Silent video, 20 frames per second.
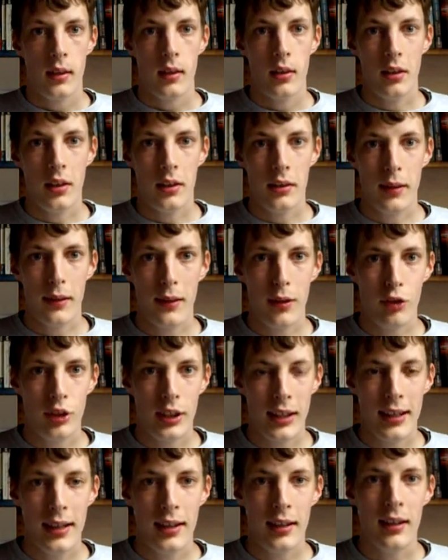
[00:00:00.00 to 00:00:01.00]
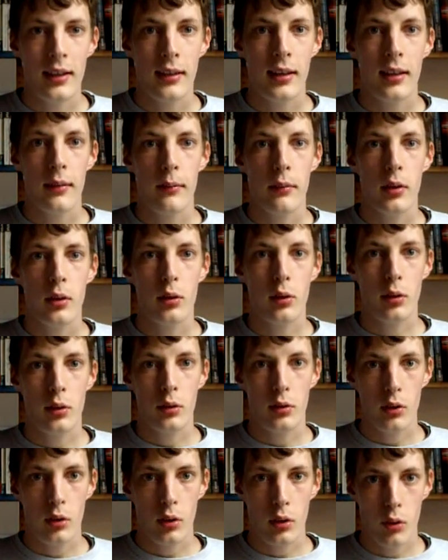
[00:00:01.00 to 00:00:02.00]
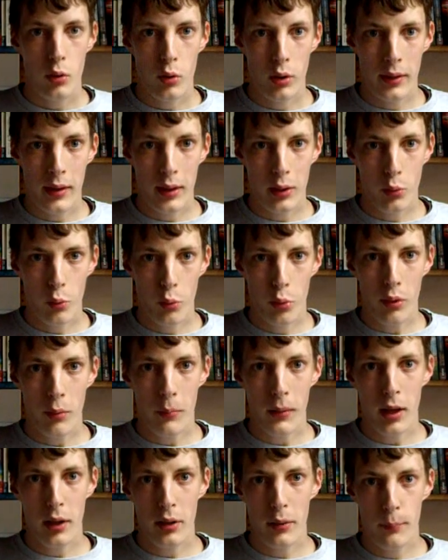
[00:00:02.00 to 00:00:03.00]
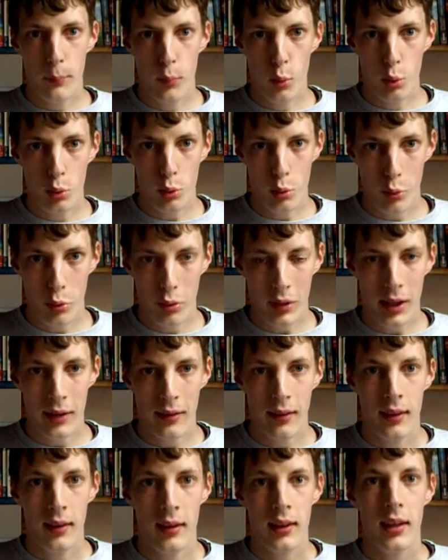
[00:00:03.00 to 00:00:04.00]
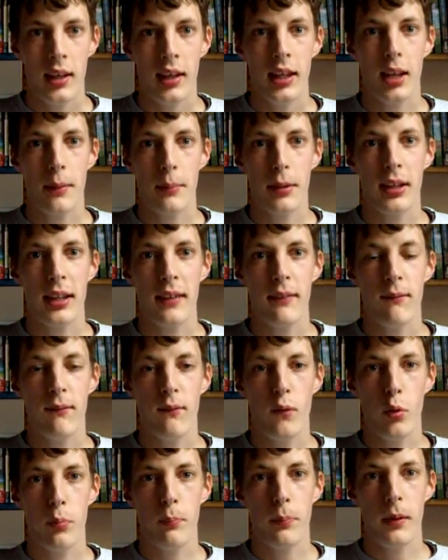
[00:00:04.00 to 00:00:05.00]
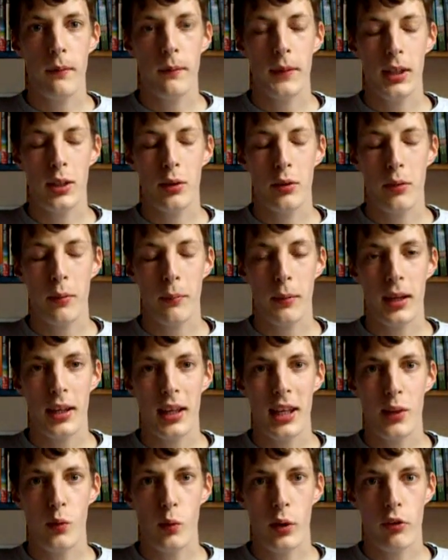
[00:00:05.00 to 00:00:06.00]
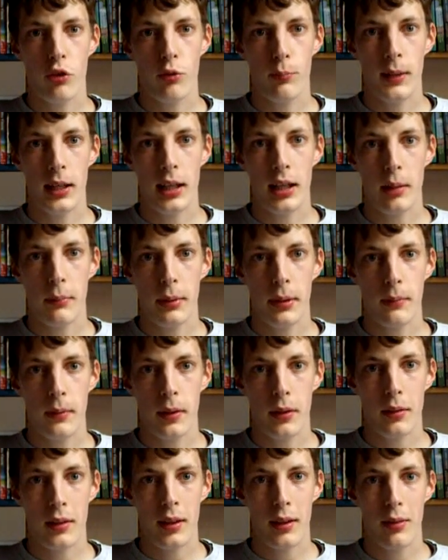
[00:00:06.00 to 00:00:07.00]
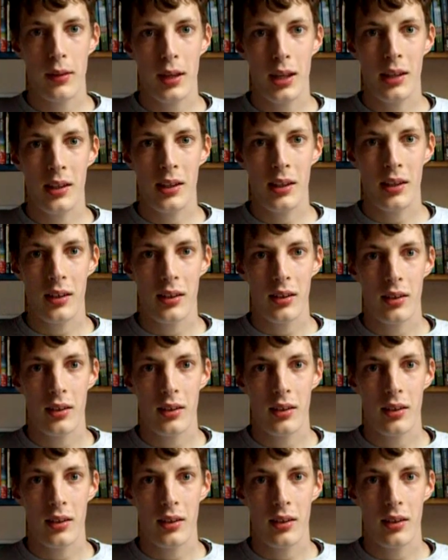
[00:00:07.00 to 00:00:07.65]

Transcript: Und an dieser Stelle kommt kurzer Gruß nochmal an den Buchtoaster. Ich habe ja dein Fußballvideo zum Genua-Spiel, glaube ich, was gesehen.